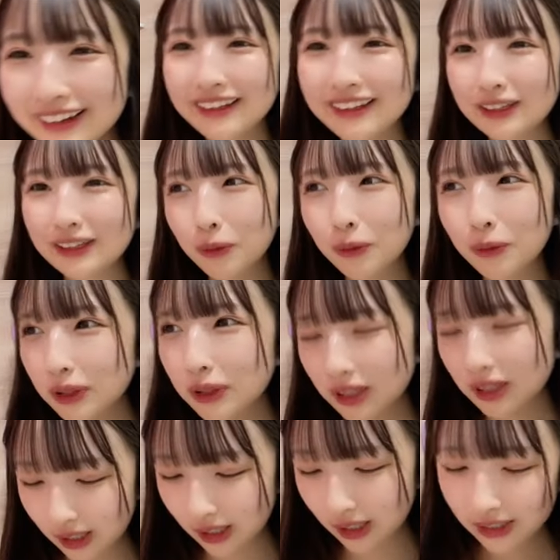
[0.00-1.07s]
けど多
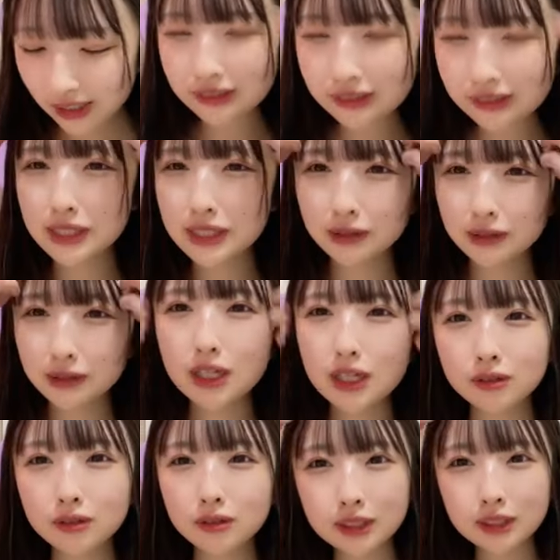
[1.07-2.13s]
分市販のやつの
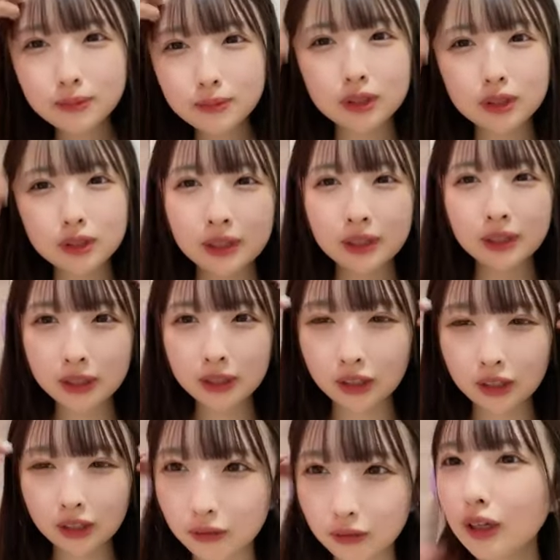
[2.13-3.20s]
が好き